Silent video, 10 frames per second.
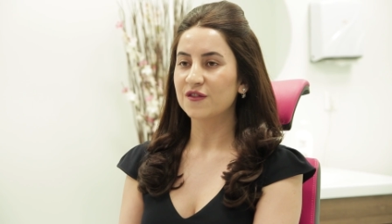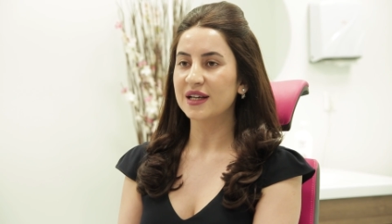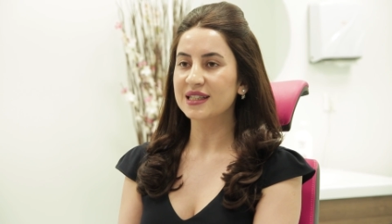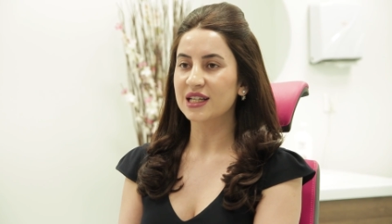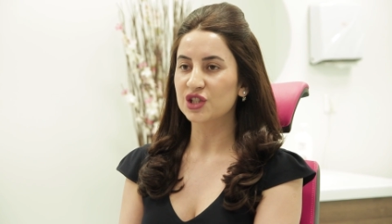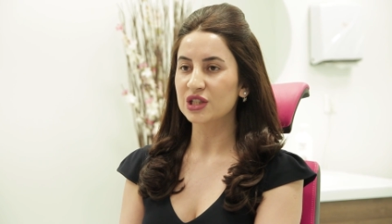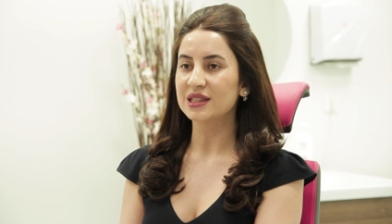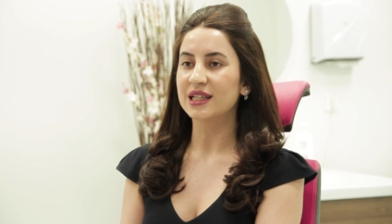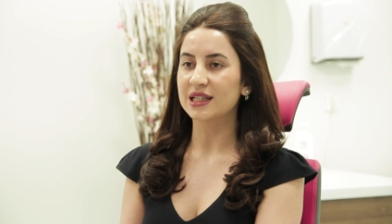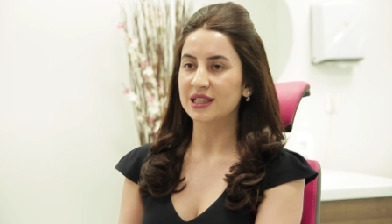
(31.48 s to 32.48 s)
ve
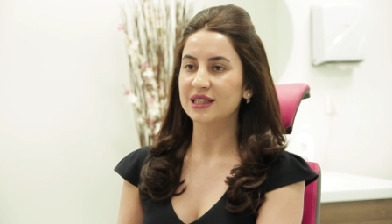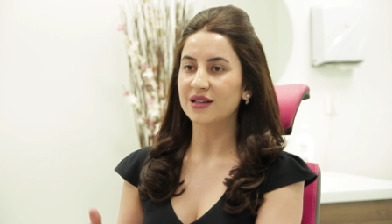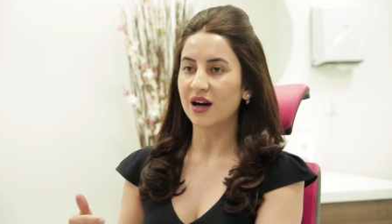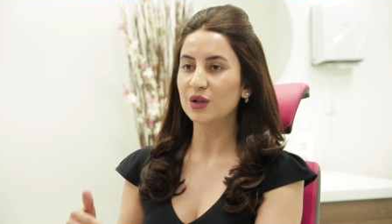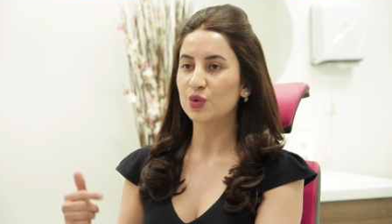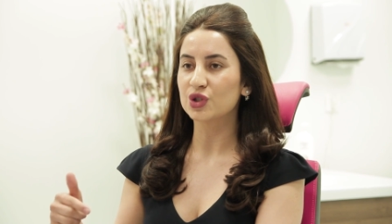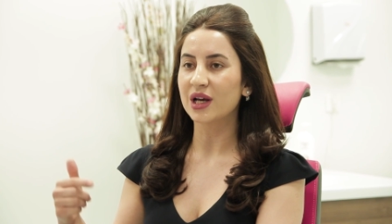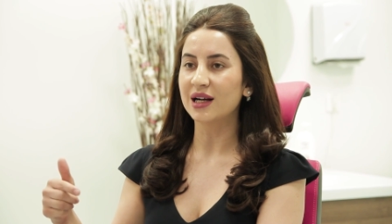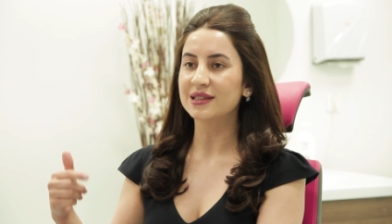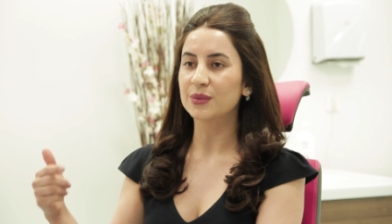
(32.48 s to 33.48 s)
saçın derinin daha
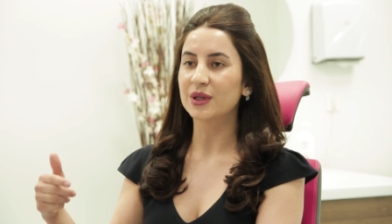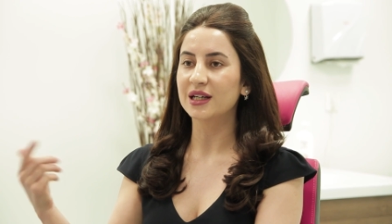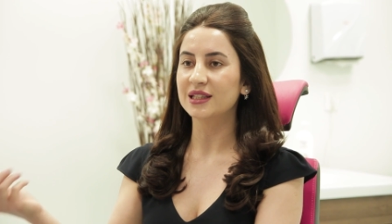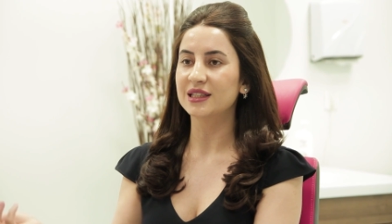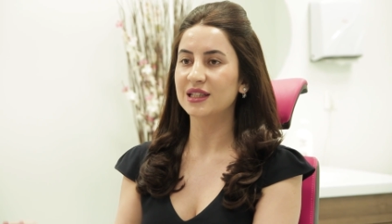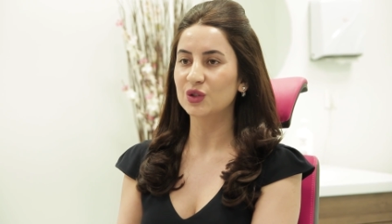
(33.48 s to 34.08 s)
yüzeyel tabakalarına